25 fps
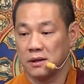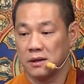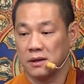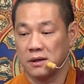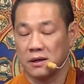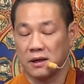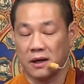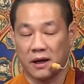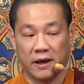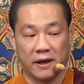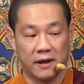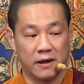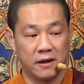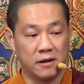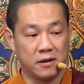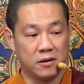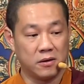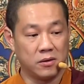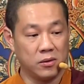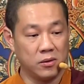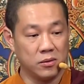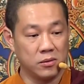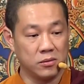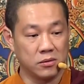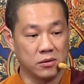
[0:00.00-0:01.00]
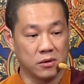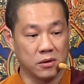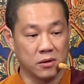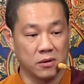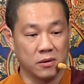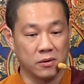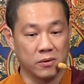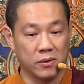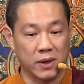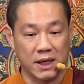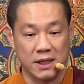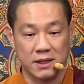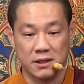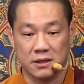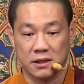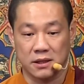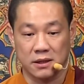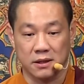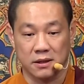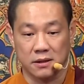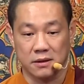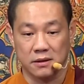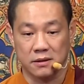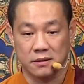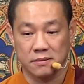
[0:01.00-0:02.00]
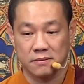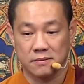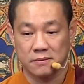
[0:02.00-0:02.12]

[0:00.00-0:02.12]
来共同完成